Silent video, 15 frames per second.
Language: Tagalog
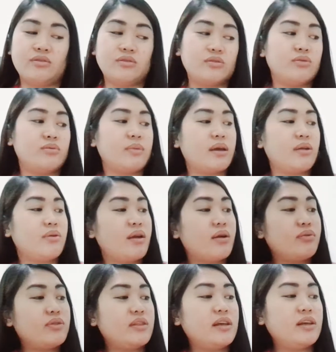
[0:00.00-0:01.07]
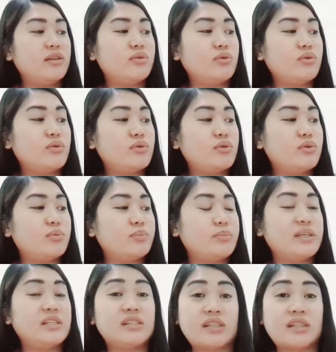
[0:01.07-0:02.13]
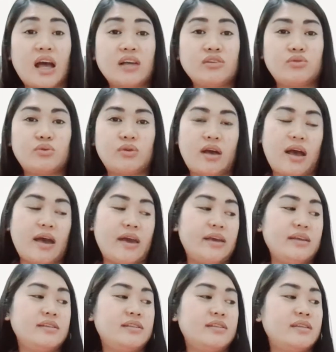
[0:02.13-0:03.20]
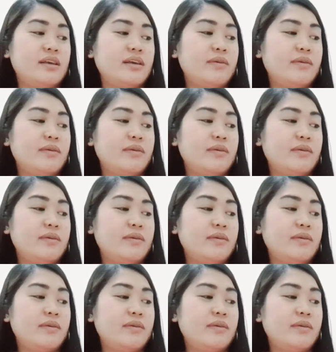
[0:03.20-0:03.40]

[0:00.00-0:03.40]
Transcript: So, meron ako ditong pistachio guys.